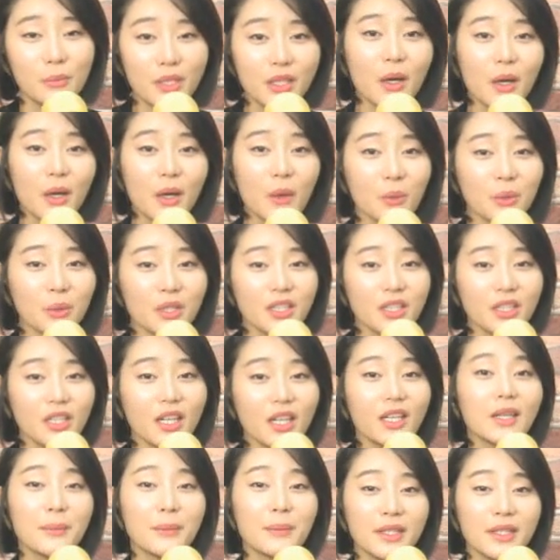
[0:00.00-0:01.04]
비가
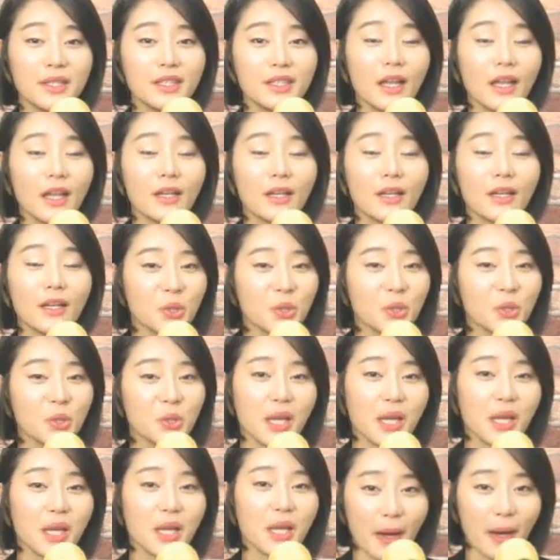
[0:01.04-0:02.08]
오는데 이 비를 나는
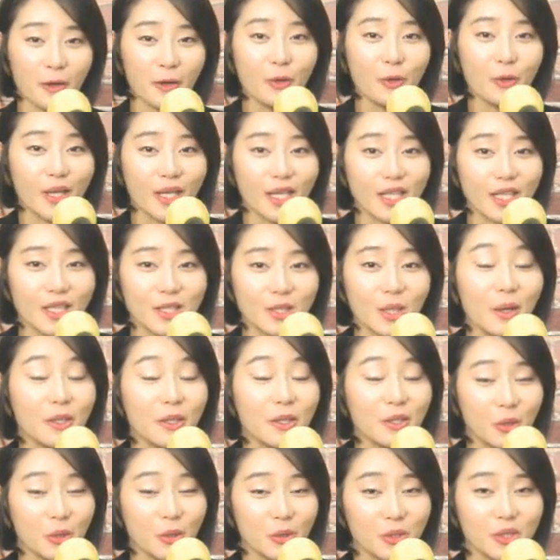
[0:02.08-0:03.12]
온전히 다 맞고 가겠어
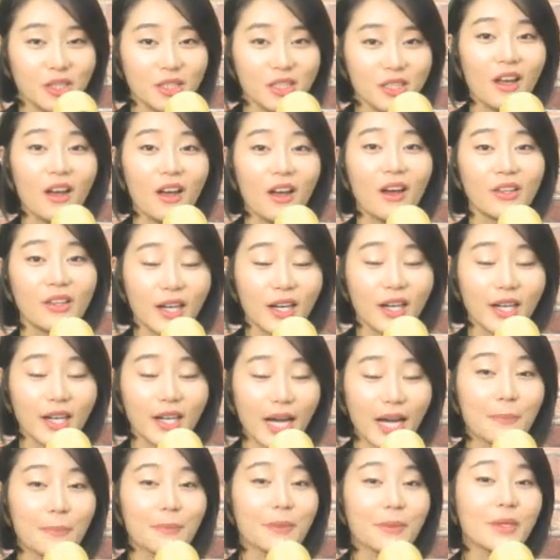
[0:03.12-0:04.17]
하는 것은
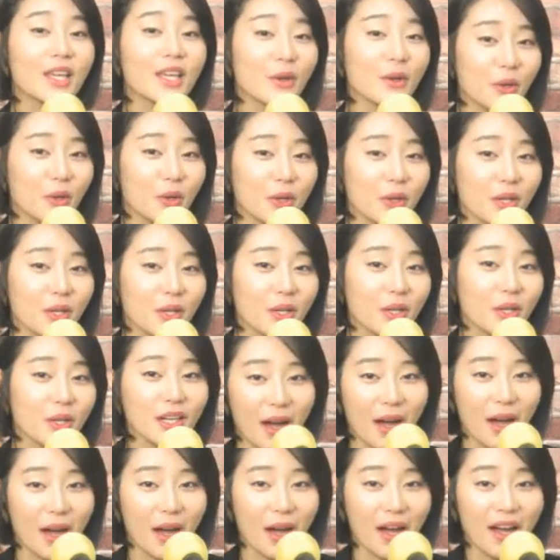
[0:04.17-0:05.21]
내가 감기 걸릴
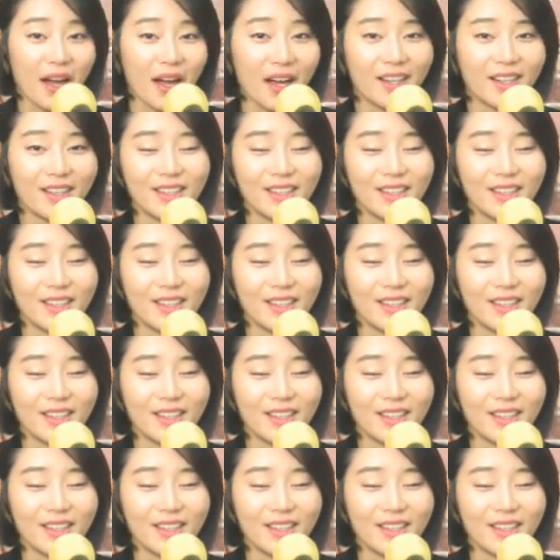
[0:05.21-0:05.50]
각오와